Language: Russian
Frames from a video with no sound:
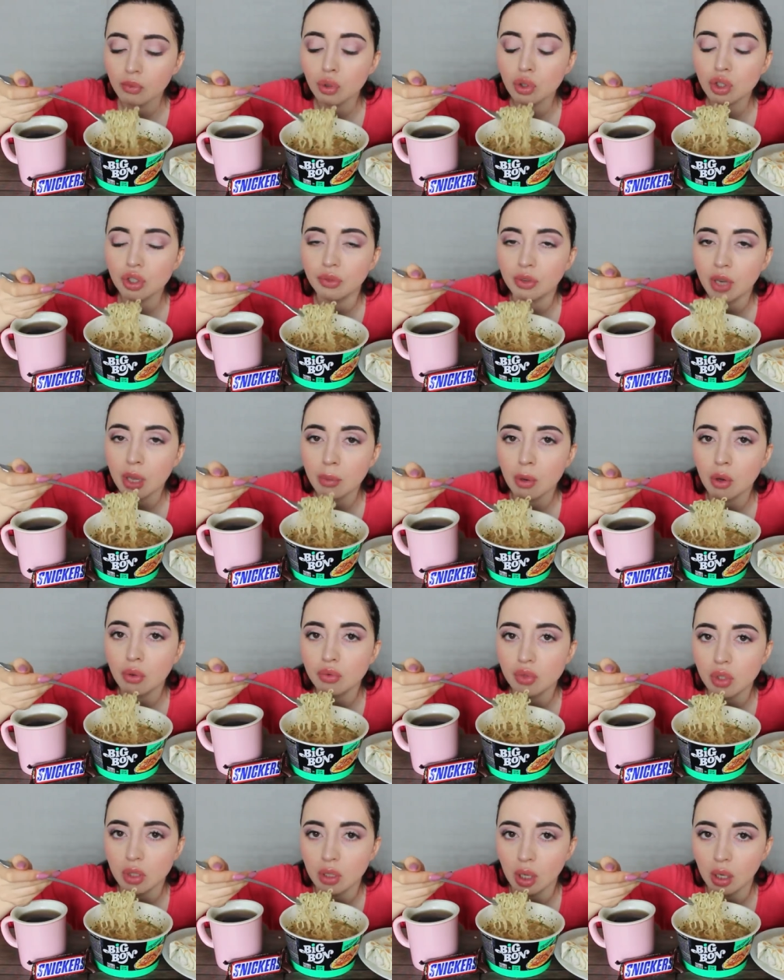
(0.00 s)
то же время
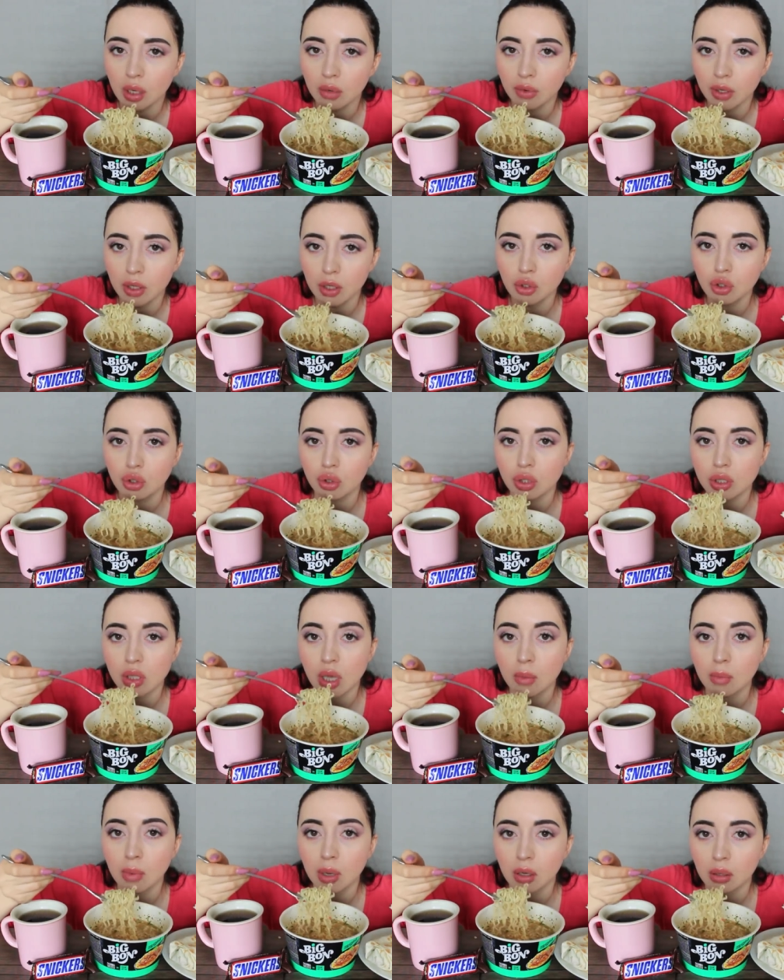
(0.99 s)
он всегда говорит, что
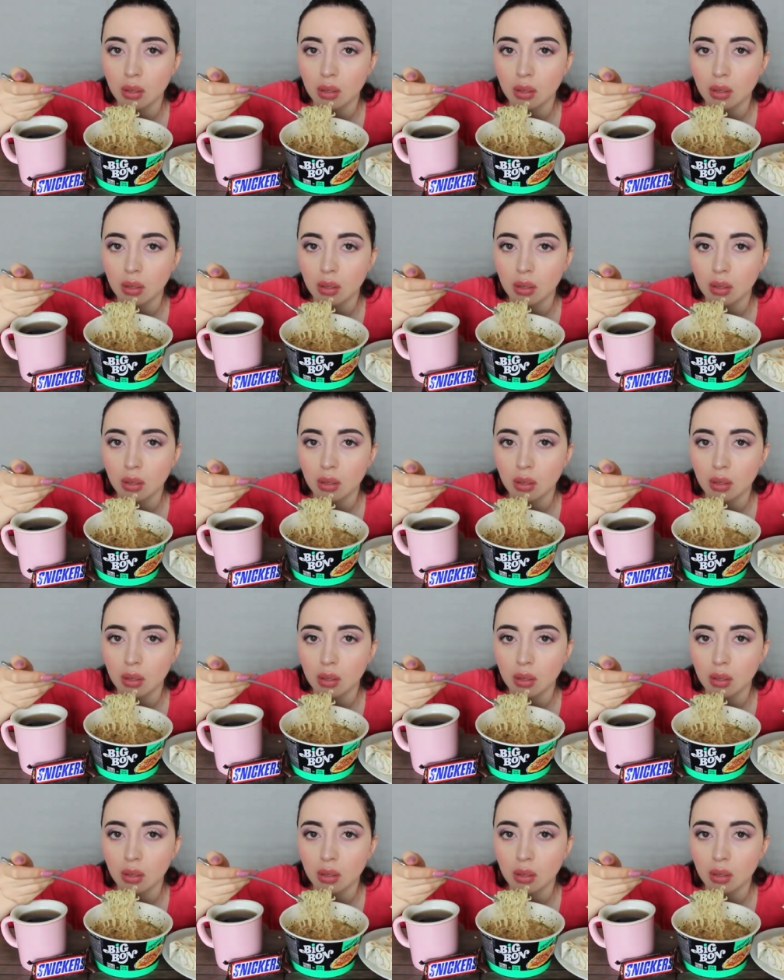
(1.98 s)
самое